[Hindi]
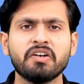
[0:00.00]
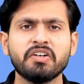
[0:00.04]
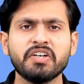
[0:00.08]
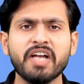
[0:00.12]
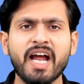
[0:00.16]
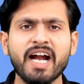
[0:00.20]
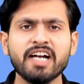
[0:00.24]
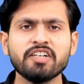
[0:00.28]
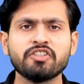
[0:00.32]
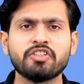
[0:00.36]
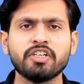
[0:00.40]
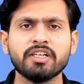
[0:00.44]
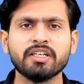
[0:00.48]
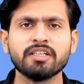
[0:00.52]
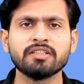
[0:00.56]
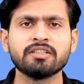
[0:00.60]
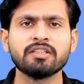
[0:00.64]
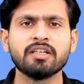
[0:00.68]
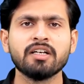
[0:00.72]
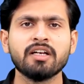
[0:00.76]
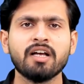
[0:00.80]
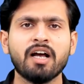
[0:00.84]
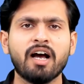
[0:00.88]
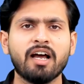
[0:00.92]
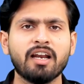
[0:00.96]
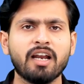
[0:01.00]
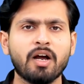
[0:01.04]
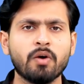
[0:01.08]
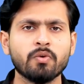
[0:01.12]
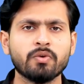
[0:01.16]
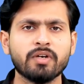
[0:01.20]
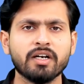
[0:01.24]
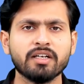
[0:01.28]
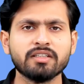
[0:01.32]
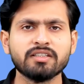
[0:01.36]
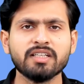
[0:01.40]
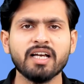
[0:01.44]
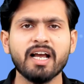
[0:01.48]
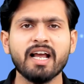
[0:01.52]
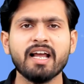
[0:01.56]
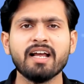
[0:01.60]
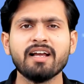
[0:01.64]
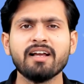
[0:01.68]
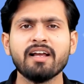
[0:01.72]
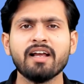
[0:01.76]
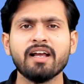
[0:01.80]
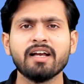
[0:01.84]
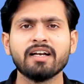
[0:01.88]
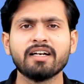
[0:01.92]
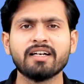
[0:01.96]
रिएक्ट जेएस अलाउ करता है
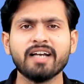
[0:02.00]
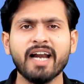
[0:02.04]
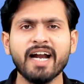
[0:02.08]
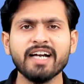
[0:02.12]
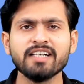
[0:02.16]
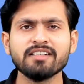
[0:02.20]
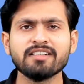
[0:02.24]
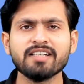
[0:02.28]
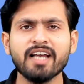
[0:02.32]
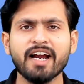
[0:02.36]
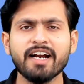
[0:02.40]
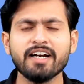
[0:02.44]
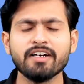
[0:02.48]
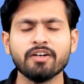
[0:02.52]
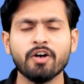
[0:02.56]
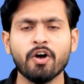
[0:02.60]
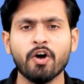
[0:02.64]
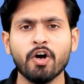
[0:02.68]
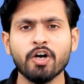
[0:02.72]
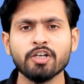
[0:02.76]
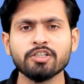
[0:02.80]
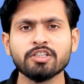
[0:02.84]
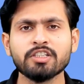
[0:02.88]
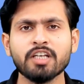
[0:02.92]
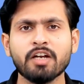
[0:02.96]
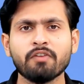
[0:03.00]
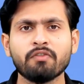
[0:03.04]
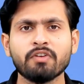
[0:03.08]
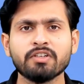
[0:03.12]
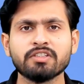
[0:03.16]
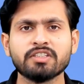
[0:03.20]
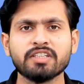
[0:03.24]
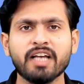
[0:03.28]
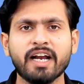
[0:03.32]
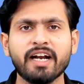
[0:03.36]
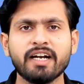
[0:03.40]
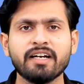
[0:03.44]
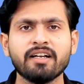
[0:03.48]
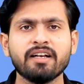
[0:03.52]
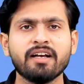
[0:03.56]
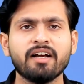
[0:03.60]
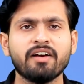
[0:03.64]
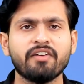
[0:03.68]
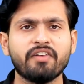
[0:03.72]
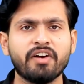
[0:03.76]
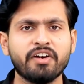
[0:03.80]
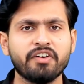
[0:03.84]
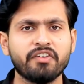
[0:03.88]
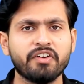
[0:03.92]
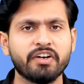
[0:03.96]
क्लाइंट साइड और सर्वर साइड
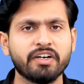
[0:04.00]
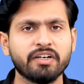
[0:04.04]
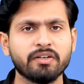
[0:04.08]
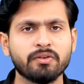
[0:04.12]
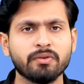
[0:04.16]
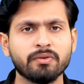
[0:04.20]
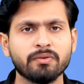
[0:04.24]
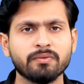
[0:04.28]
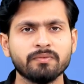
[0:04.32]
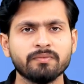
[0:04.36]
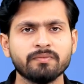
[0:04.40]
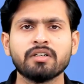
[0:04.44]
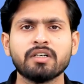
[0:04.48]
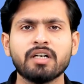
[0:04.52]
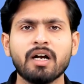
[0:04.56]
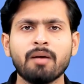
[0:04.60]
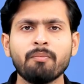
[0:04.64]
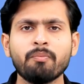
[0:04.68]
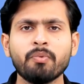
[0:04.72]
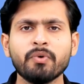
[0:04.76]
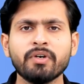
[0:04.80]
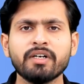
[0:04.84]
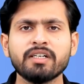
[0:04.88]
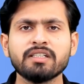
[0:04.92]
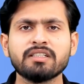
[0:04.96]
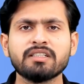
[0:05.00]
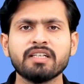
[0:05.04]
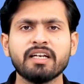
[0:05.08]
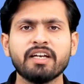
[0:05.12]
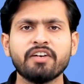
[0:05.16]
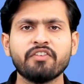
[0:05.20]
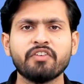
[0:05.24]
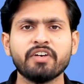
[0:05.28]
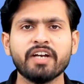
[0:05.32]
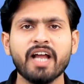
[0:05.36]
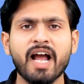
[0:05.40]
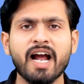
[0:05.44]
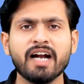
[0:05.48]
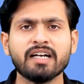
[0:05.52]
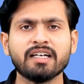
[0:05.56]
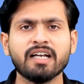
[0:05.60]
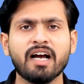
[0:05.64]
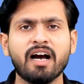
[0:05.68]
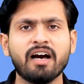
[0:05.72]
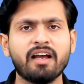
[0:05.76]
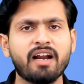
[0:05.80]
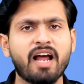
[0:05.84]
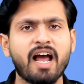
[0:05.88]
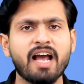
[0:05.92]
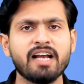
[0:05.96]
रेंडरिंग को कंपोनेंट्स इन
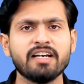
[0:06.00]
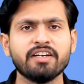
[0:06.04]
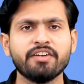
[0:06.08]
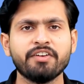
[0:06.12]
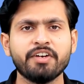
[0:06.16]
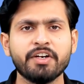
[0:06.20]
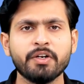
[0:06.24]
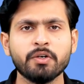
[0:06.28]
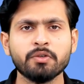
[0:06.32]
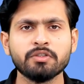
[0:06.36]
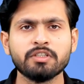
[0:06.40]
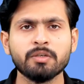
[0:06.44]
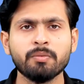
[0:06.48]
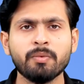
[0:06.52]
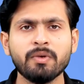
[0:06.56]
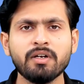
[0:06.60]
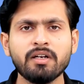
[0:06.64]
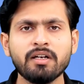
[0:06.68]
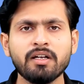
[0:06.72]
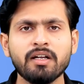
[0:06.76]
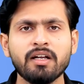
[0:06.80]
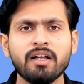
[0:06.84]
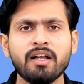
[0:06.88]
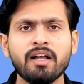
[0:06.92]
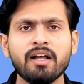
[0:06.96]
रिएक्ट आर हाईली रियूजेबल